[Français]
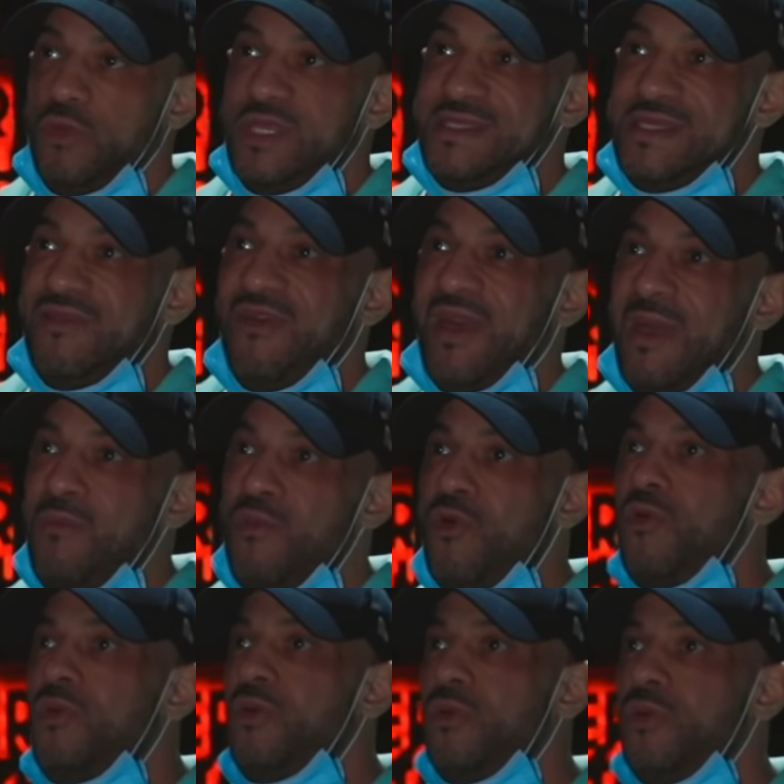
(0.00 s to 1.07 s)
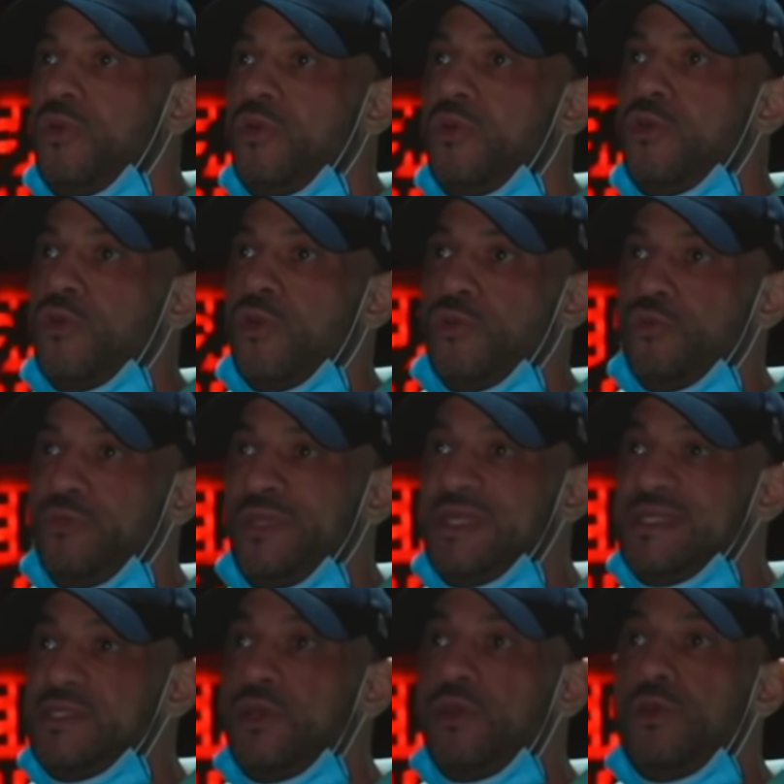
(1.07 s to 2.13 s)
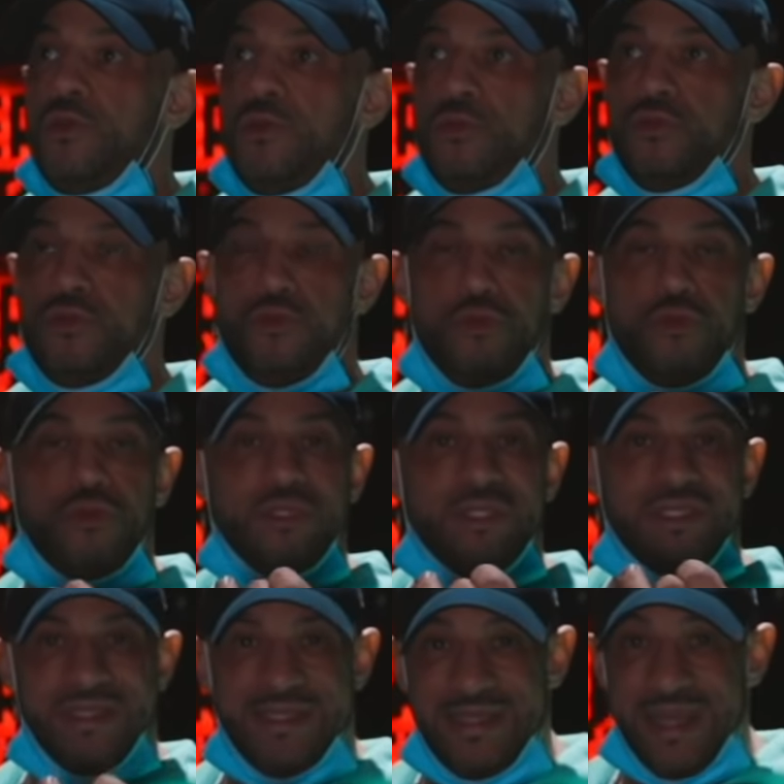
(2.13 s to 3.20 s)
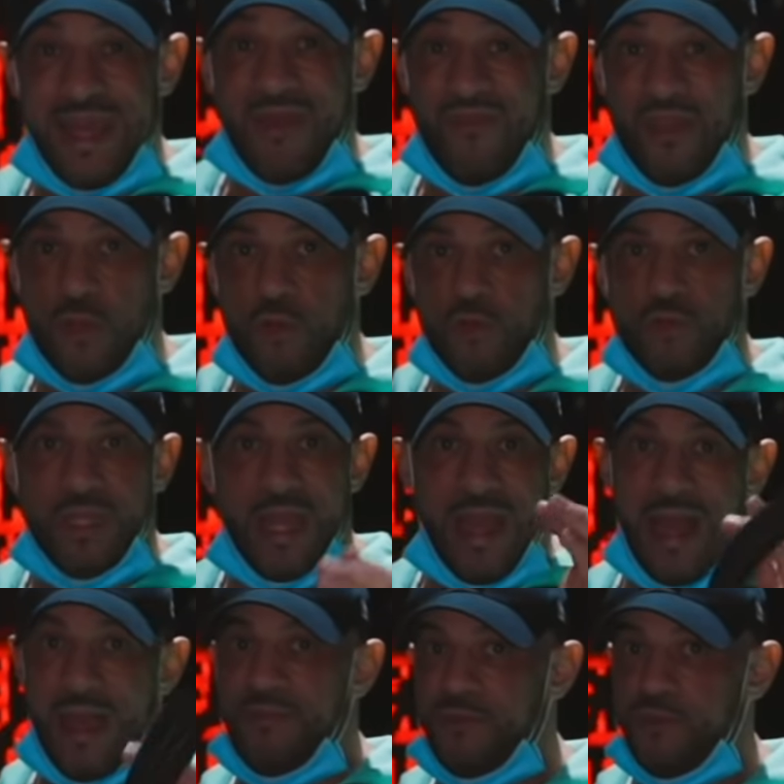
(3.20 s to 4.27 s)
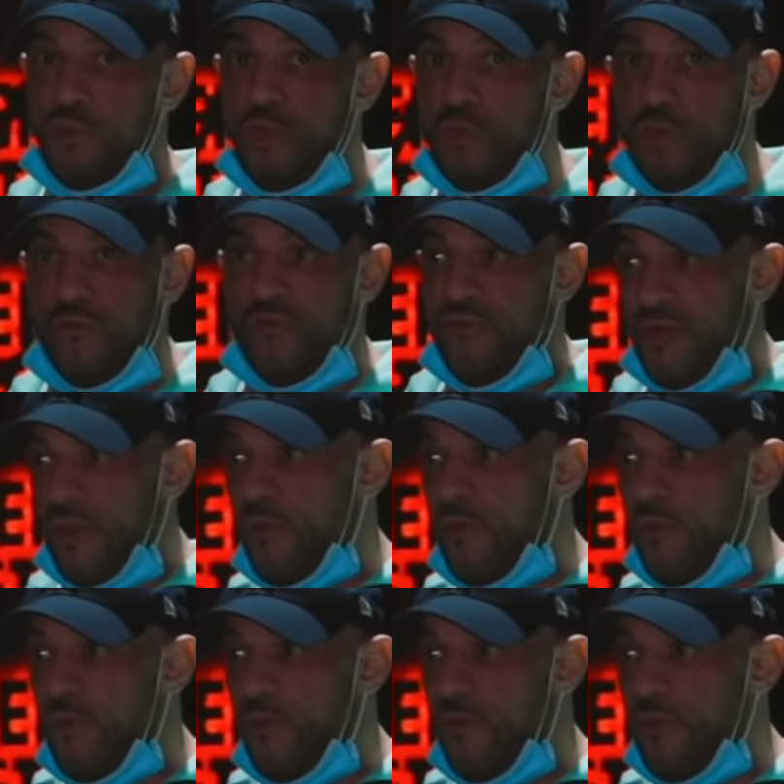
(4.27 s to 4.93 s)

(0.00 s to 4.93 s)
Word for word: on essaie vraiment, quand on descend, de tirer avec le coude. Absolument, il faut